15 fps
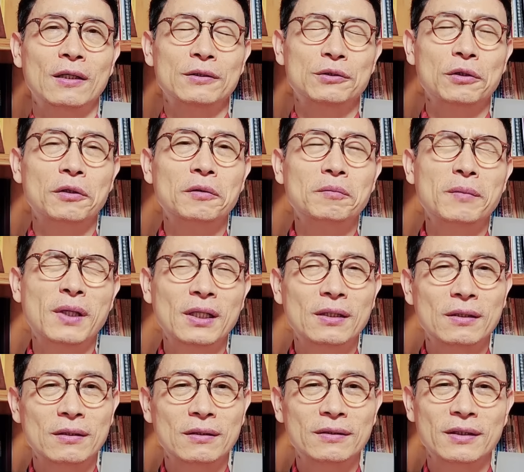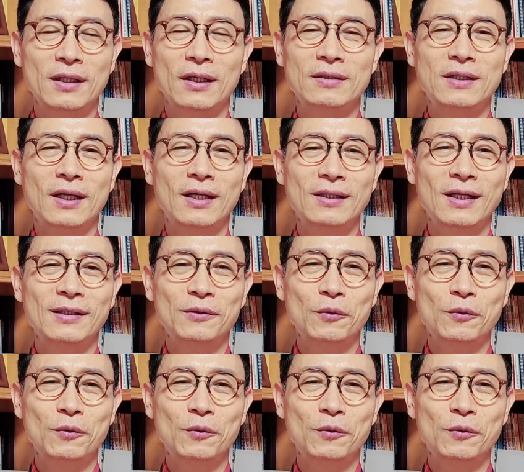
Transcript: 정말 대단한